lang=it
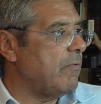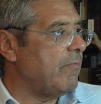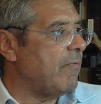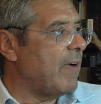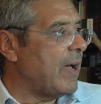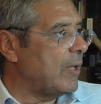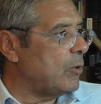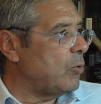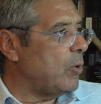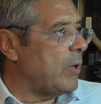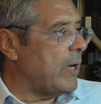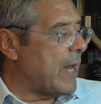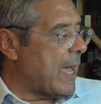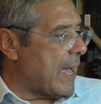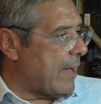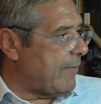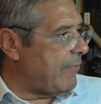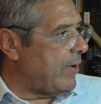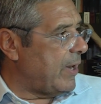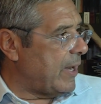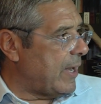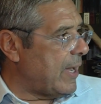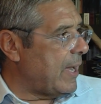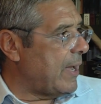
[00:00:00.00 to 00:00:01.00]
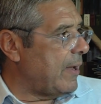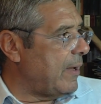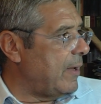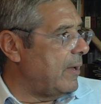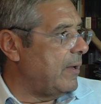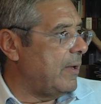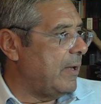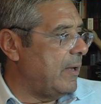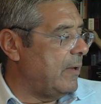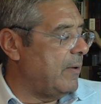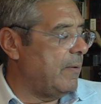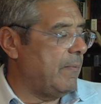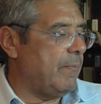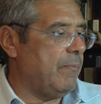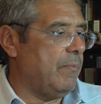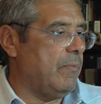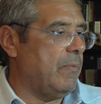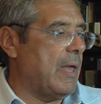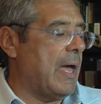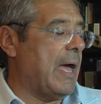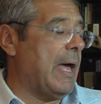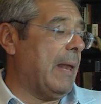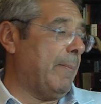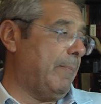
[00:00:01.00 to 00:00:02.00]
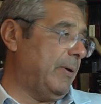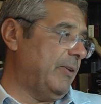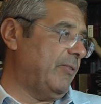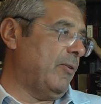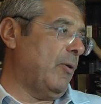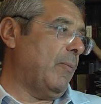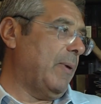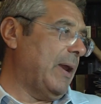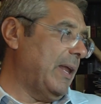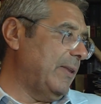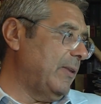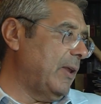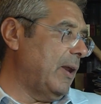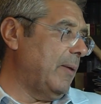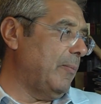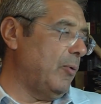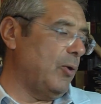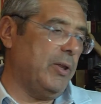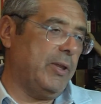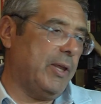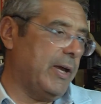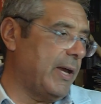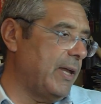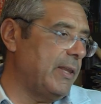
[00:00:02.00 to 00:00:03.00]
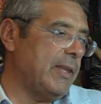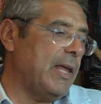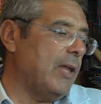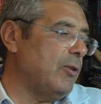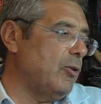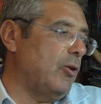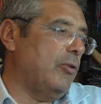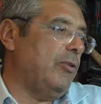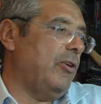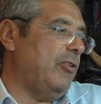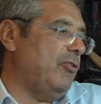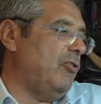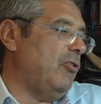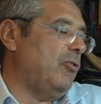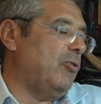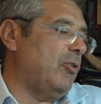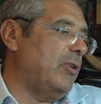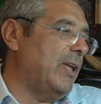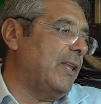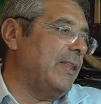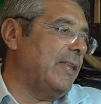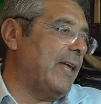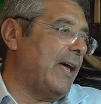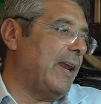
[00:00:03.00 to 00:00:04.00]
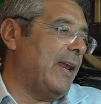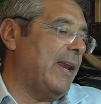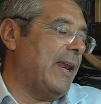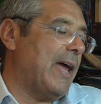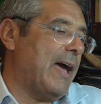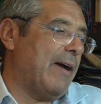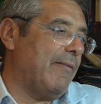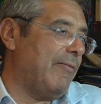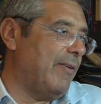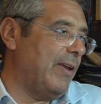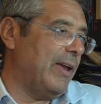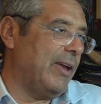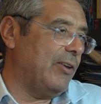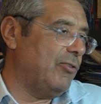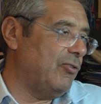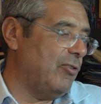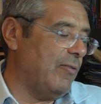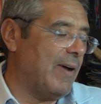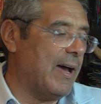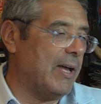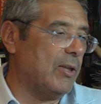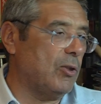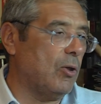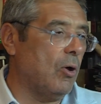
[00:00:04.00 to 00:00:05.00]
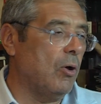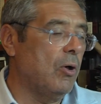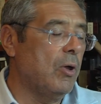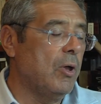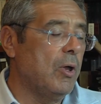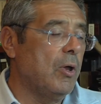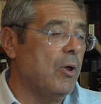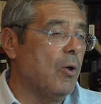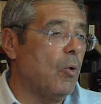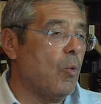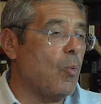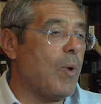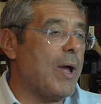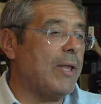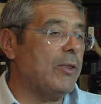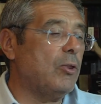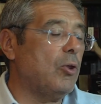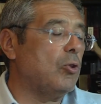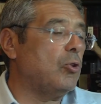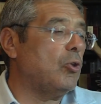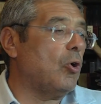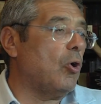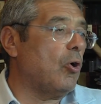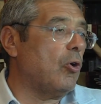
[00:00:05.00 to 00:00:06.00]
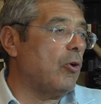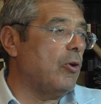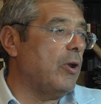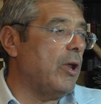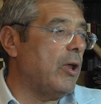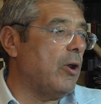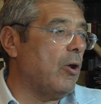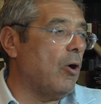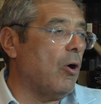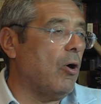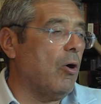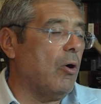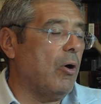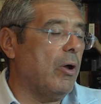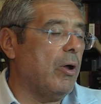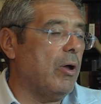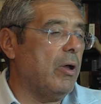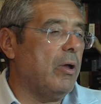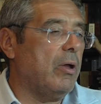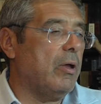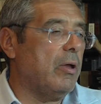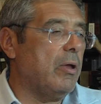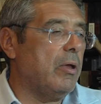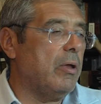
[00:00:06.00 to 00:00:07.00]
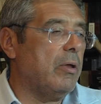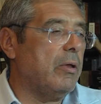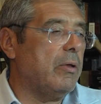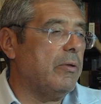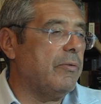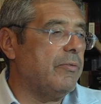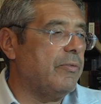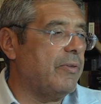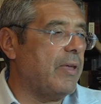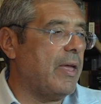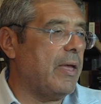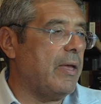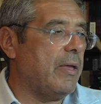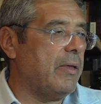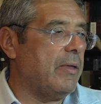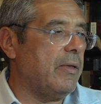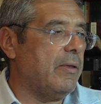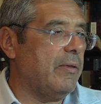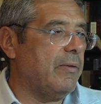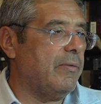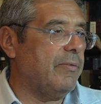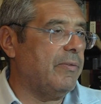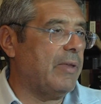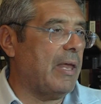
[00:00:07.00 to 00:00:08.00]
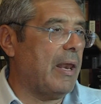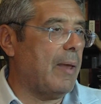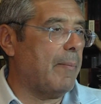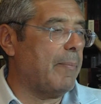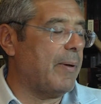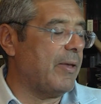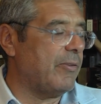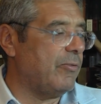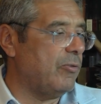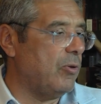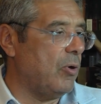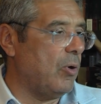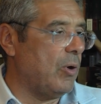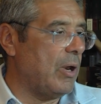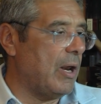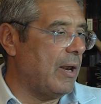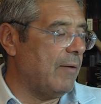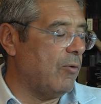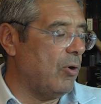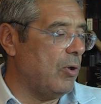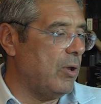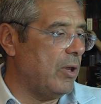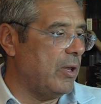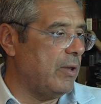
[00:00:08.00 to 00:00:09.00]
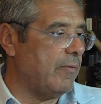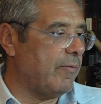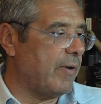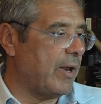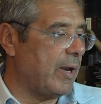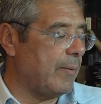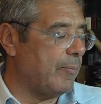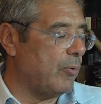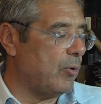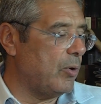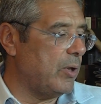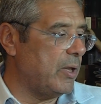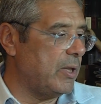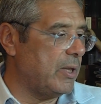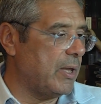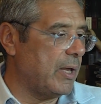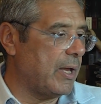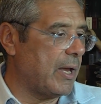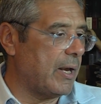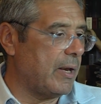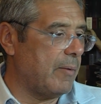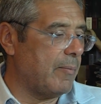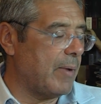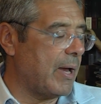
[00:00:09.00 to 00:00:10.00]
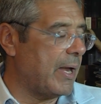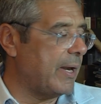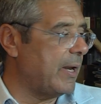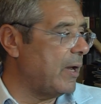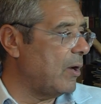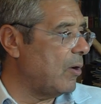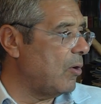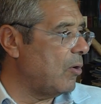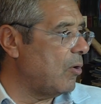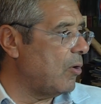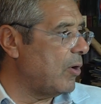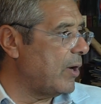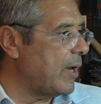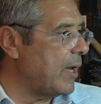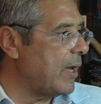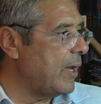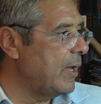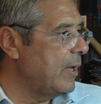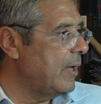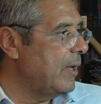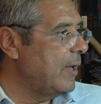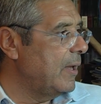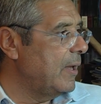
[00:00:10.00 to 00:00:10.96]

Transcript: Vado in Africa, no, no, eh, dico, ah, stiamo parlando della politica, intanto ho deciso di andare in Africa e ci okay, vado. Quindi... Quando tornerò, eh, se, se la passione e la voglia di fare politica rimane ancora